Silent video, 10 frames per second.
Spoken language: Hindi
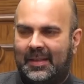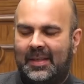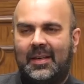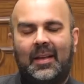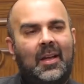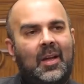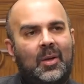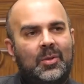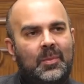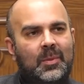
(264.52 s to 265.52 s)
ठीक है
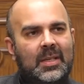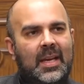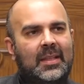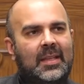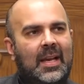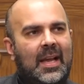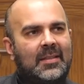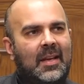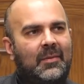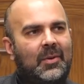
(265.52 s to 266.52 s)
जो मुझे
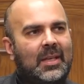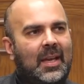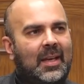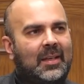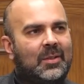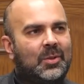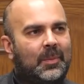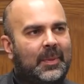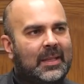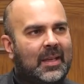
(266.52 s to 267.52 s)
एतराज़ है वो ये है कि जो
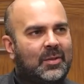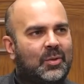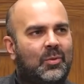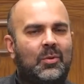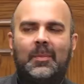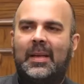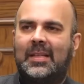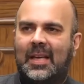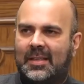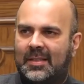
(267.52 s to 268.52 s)
बंदा स्कूल में
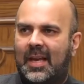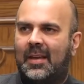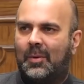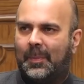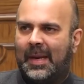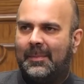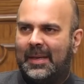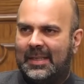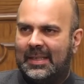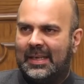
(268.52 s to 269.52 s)
दस हज़ार रुपये
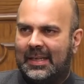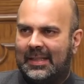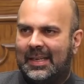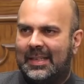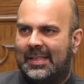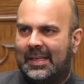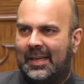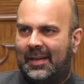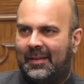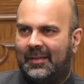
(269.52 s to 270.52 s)
महीने का दे
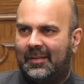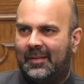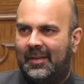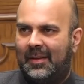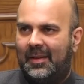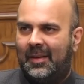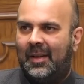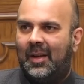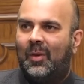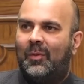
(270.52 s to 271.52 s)
सके
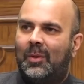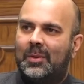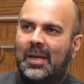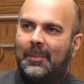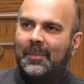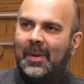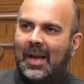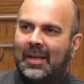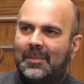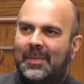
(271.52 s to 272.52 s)
वो जब
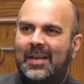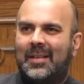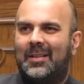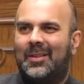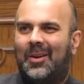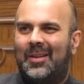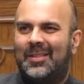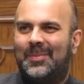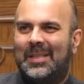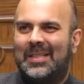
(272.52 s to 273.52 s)
अगर मेडिकल
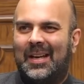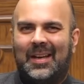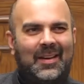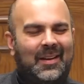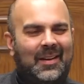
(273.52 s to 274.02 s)
कॉलेज में जाए